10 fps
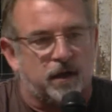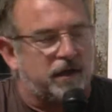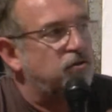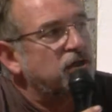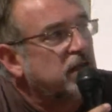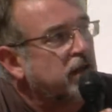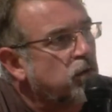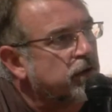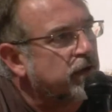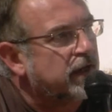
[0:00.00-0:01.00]
que no se está de
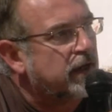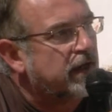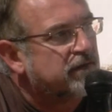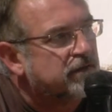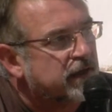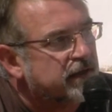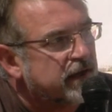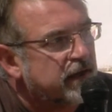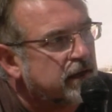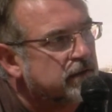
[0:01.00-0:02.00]
acuerdo en que la
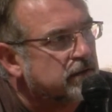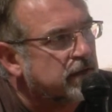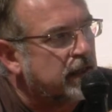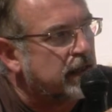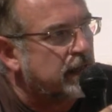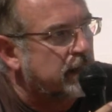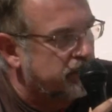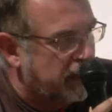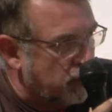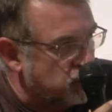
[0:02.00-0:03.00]
centralidad de,
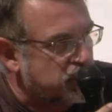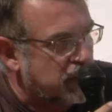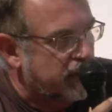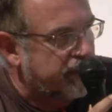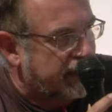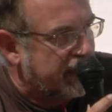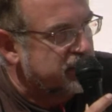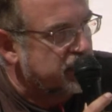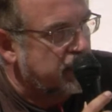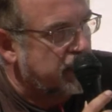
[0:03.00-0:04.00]
la lucha de
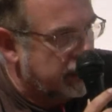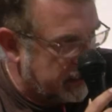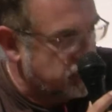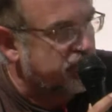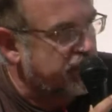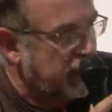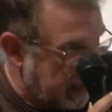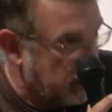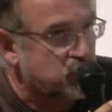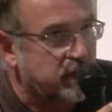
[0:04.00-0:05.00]
clase en la sociedad es
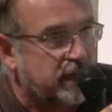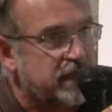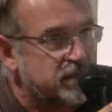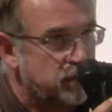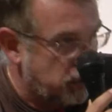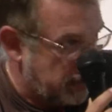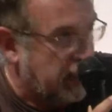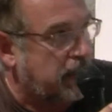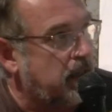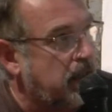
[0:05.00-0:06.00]
la lucha de clase o es
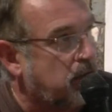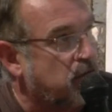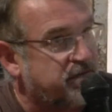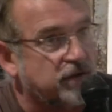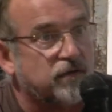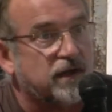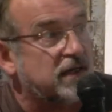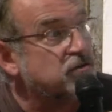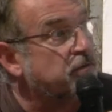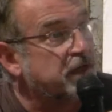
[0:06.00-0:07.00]
el concepto de
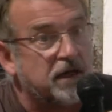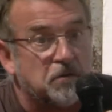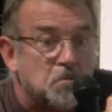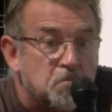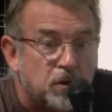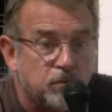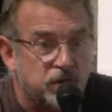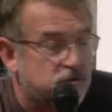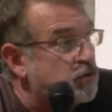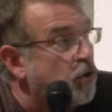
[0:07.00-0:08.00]
clase obrera. Bueno,
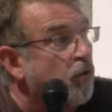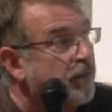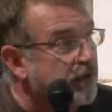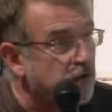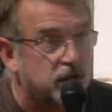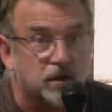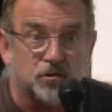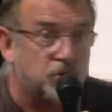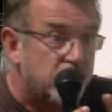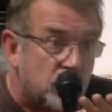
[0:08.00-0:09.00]
pues eso son opiniones.
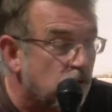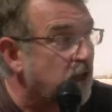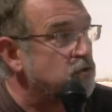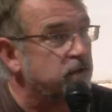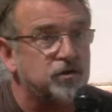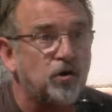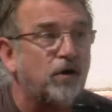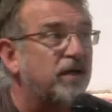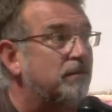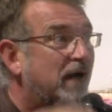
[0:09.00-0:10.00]
Yo en ningún caso he dicho que
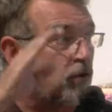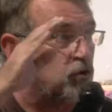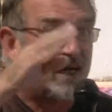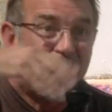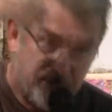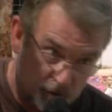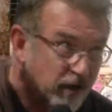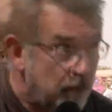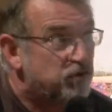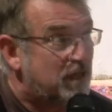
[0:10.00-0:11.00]
no haya más cosas. He dicho
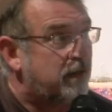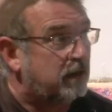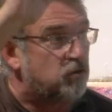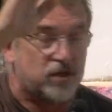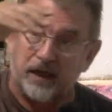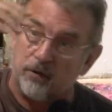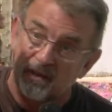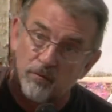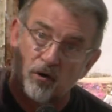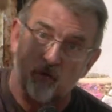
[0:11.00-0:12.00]
que hay muchas más cosas, que no
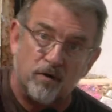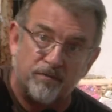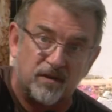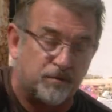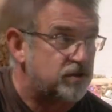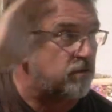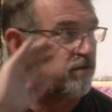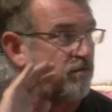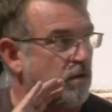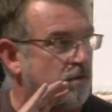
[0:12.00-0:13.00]
estamos como el principio del
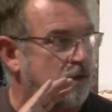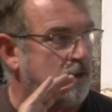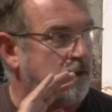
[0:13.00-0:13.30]
siglo XIX.